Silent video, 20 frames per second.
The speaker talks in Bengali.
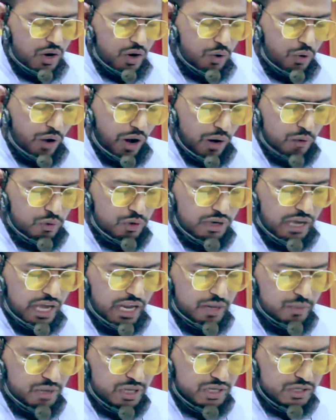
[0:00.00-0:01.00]
কোরআনুল
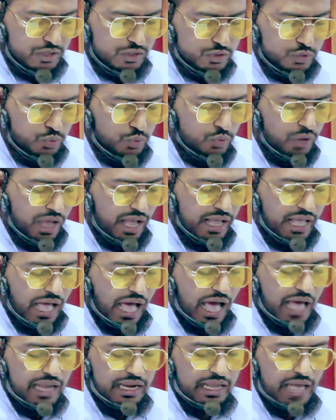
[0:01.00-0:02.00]
কারিমে সুরায়
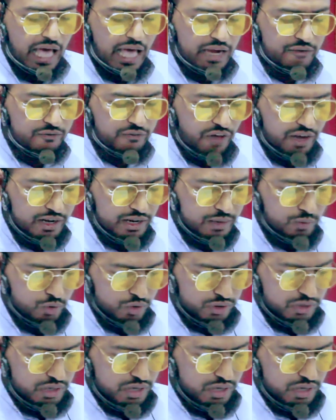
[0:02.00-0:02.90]
আলে আনফালের মধ্যে